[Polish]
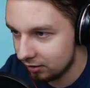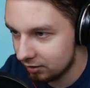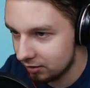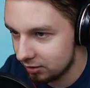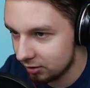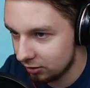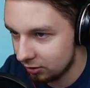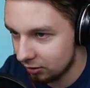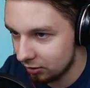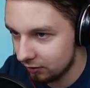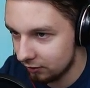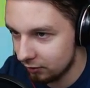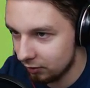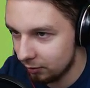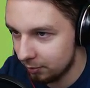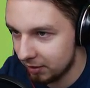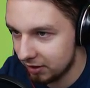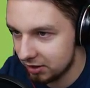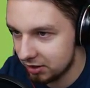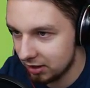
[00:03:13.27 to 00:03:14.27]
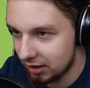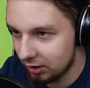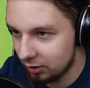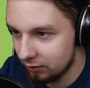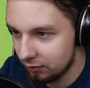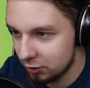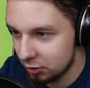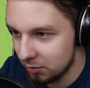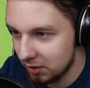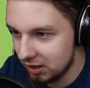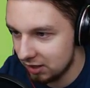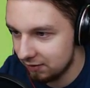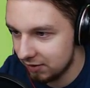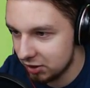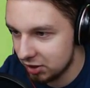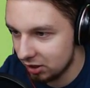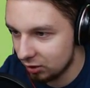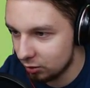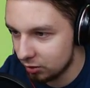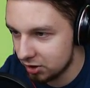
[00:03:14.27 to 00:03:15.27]
Co no, patrzcie, a on w sumie nie
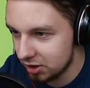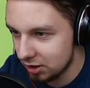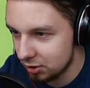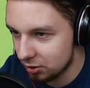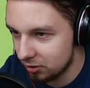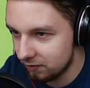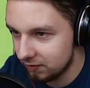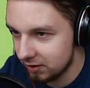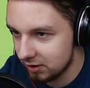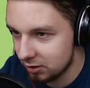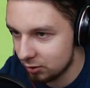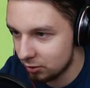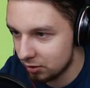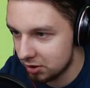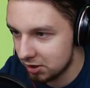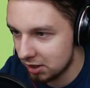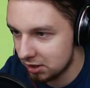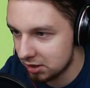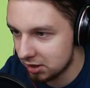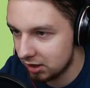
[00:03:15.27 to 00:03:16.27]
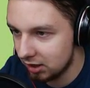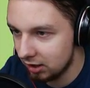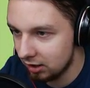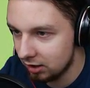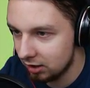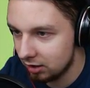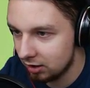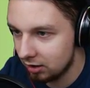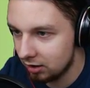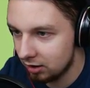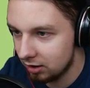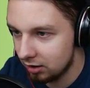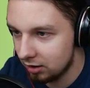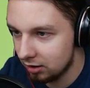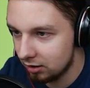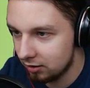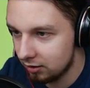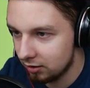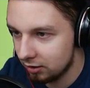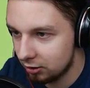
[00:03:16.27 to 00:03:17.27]
wiesza kurczaczków, więc kurczaczki
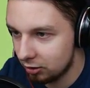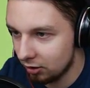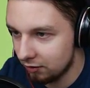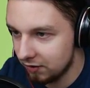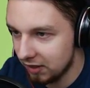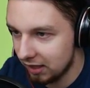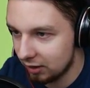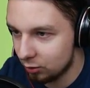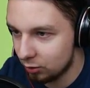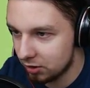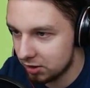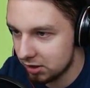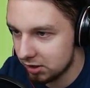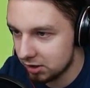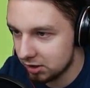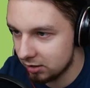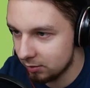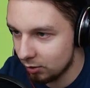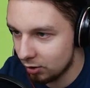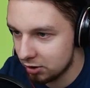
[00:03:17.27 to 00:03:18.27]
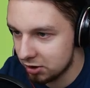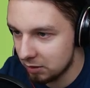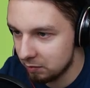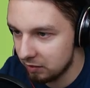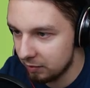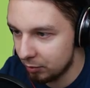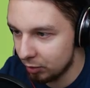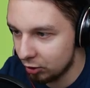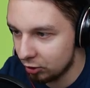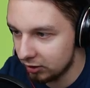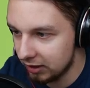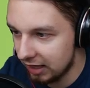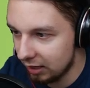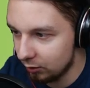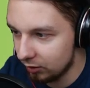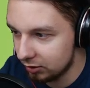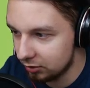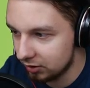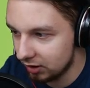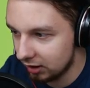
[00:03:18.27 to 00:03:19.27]
kto wie, kurczaczki może by
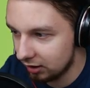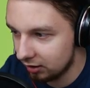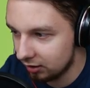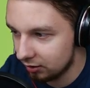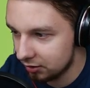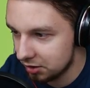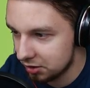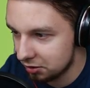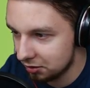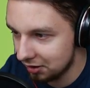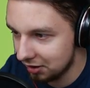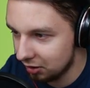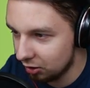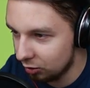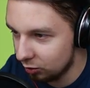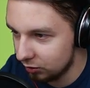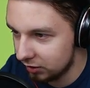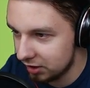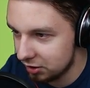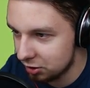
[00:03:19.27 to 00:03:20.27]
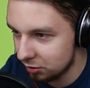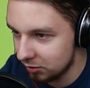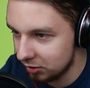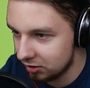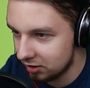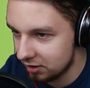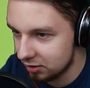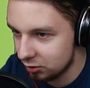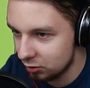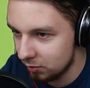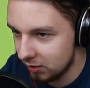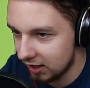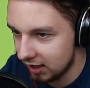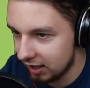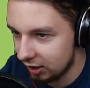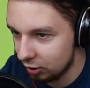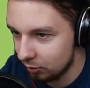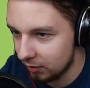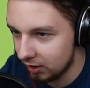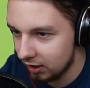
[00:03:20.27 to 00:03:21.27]
pokonały tutaj, chociaż one go uderzą i od razu
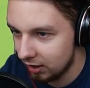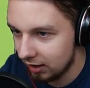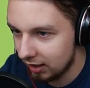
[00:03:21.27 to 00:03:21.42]
umierają.